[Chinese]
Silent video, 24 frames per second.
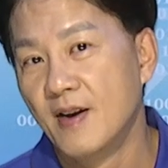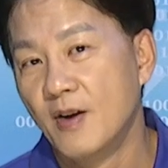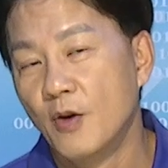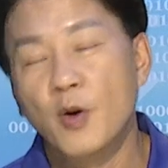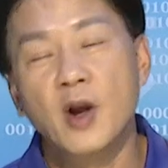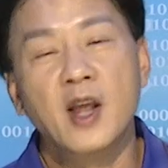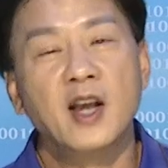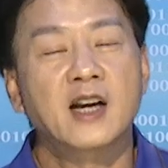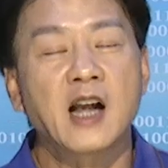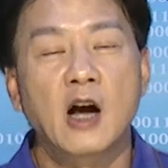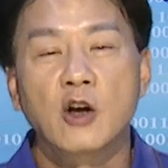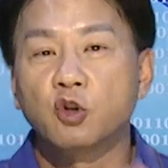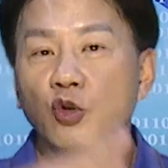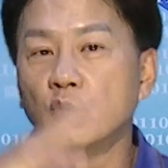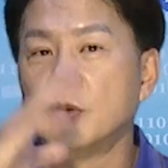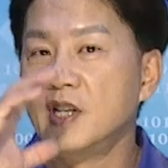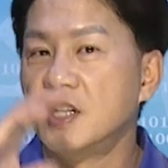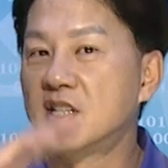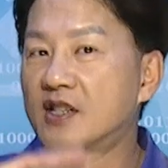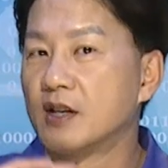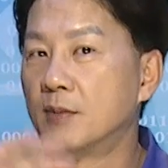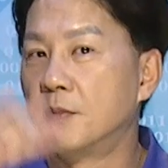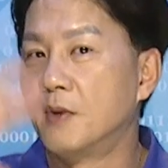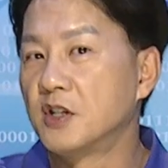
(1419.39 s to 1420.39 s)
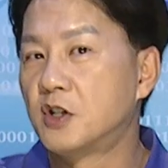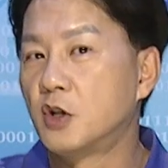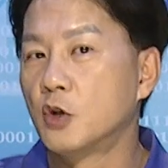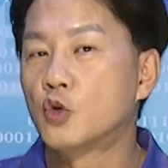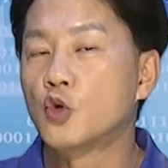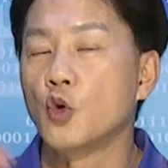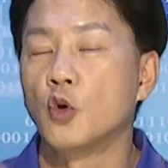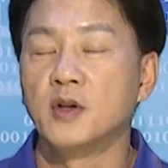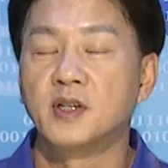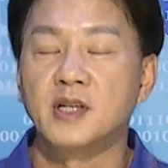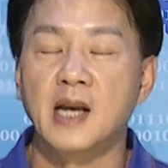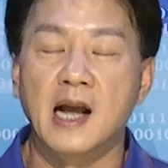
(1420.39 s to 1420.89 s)
我也告诉你怎么去
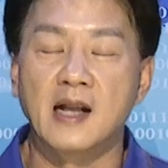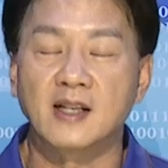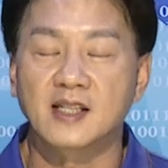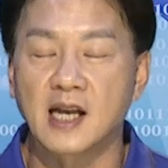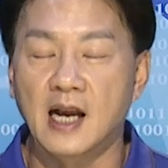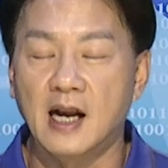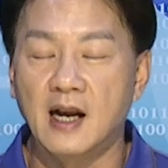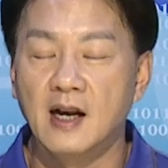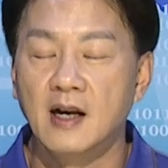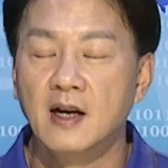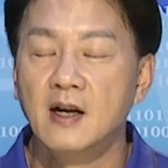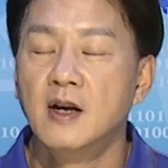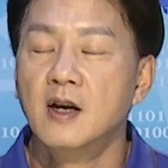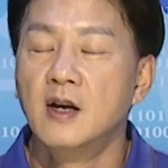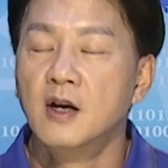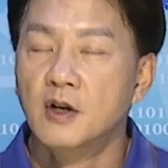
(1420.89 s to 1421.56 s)
做价差。